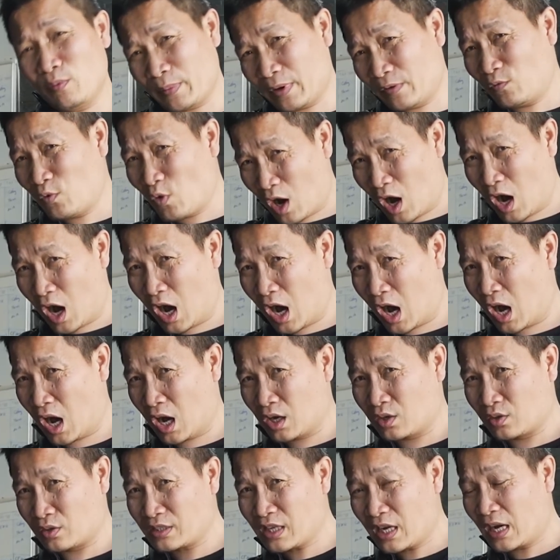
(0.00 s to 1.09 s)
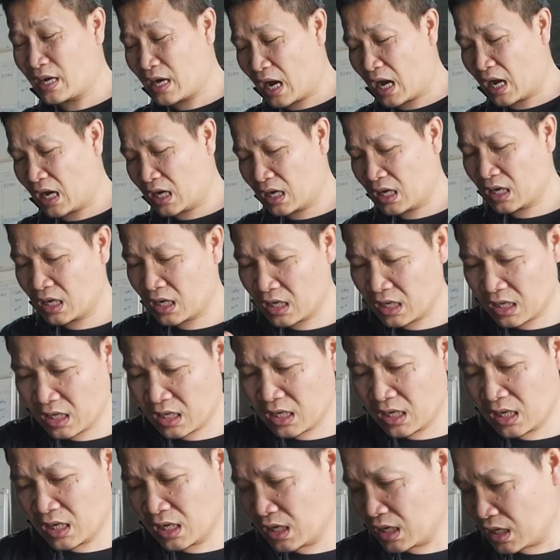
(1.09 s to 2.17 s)
một mét vuông nó rất là nặng
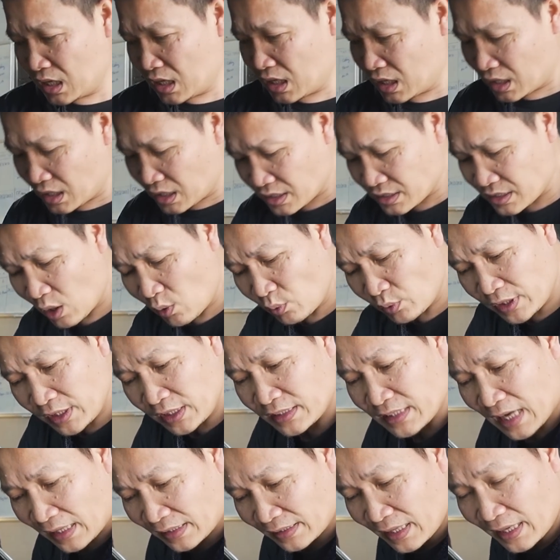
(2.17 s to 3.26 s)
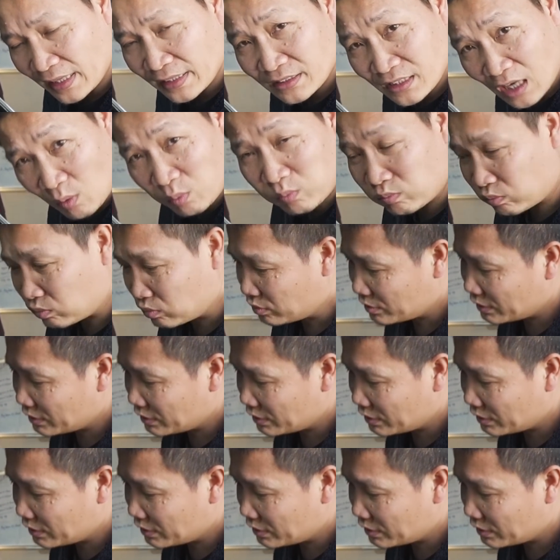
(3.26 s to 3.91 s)
sau khi dán cái này xong